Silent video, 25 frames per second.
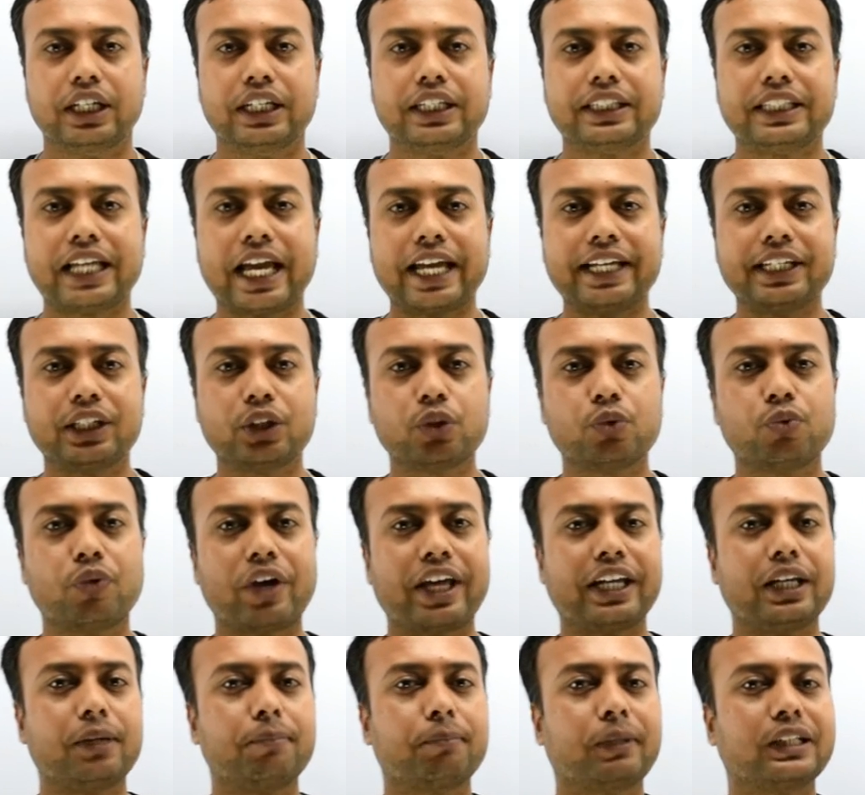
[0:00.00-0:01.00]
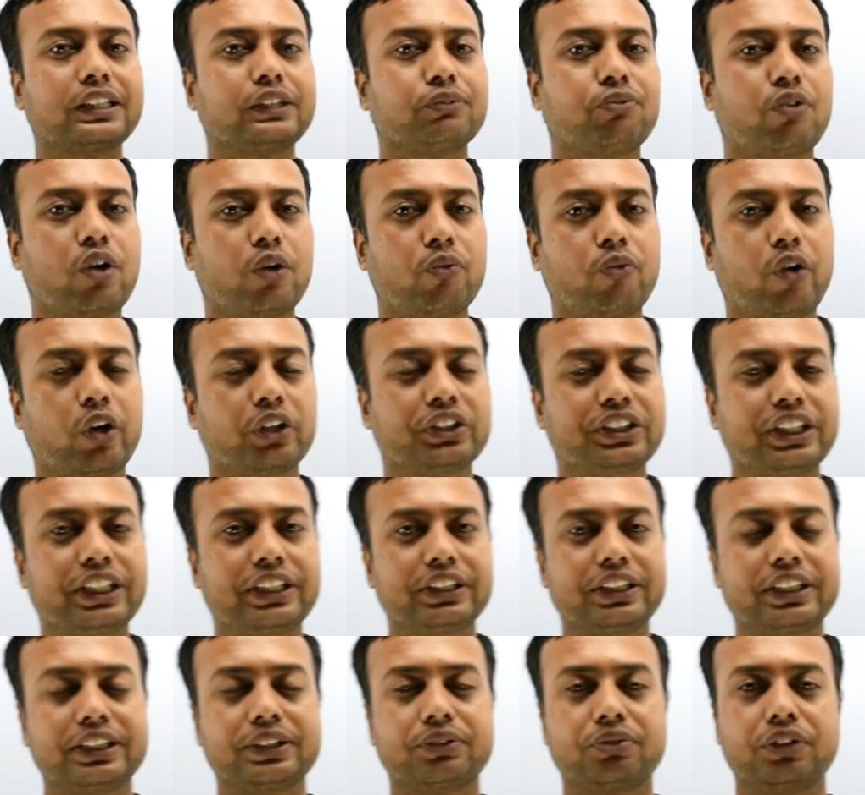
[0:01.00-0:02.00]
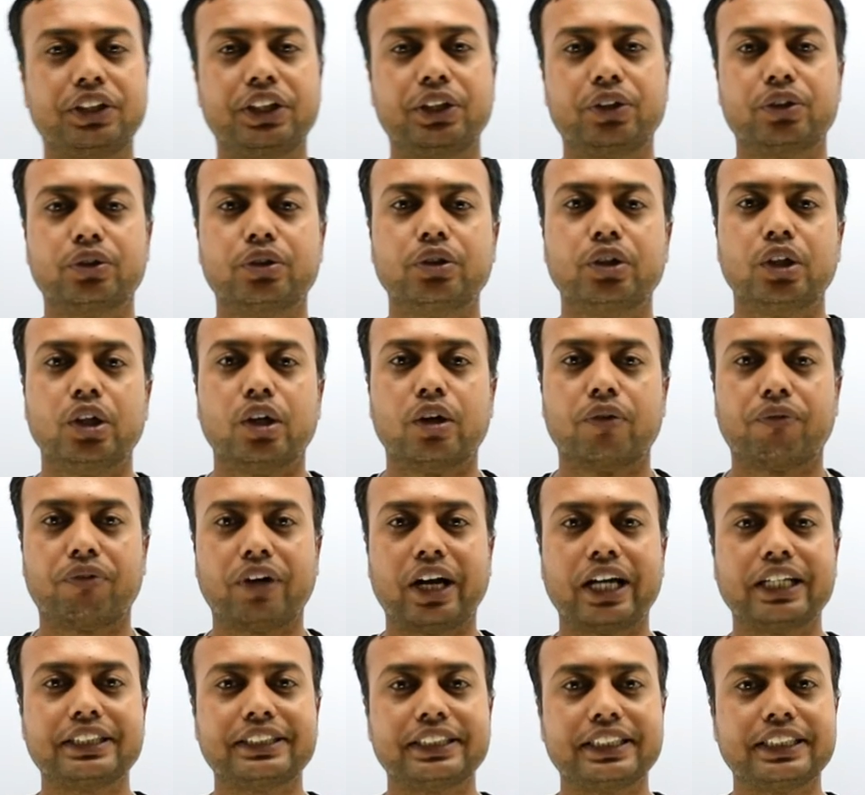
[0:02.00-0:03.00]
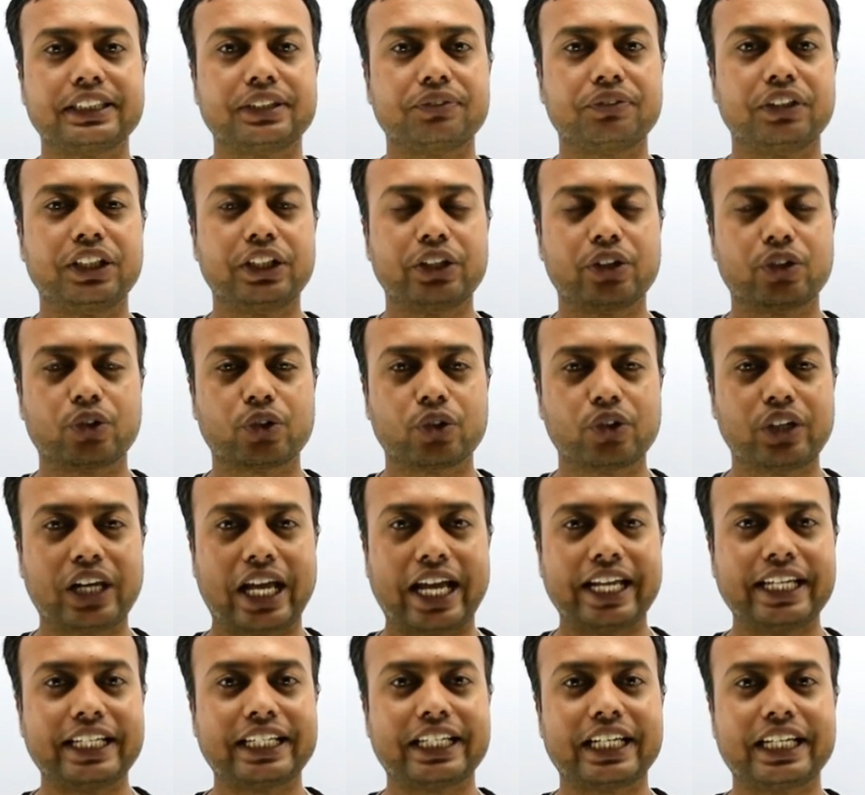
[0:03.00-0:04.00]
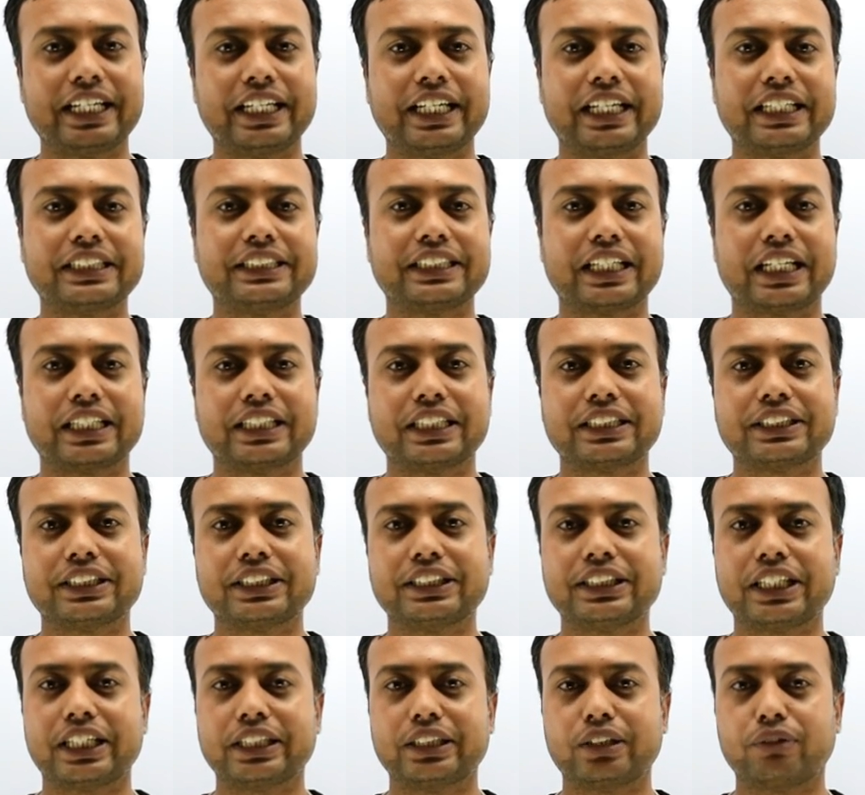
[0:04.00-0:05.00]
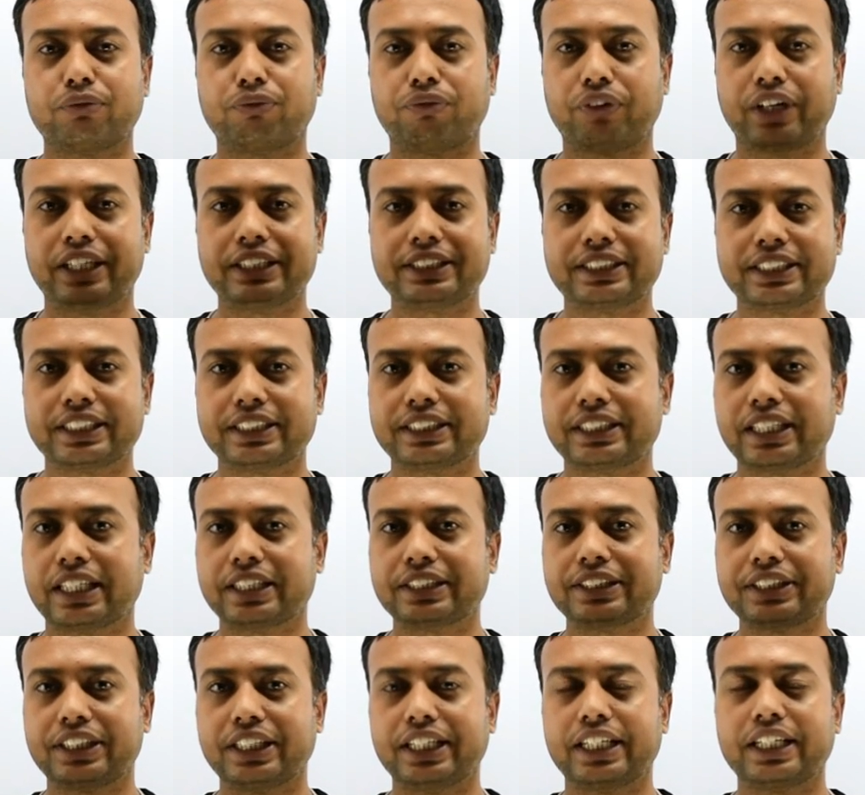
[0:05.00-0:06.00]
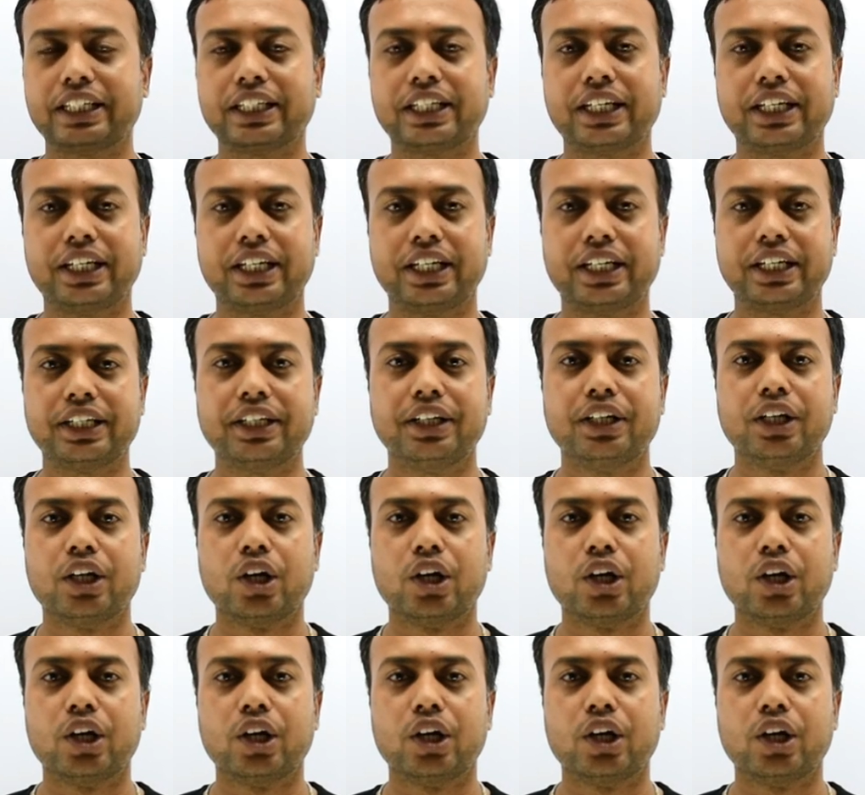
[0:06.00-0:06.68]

थैंक यू वेरी मच फॉर वॉचिंग दिस वीडियो फ्रेंड्स इस वीडियो को लाइक करिए ज्यादा से ज्यादा फ्रेंड्स के साथ शेयर करिए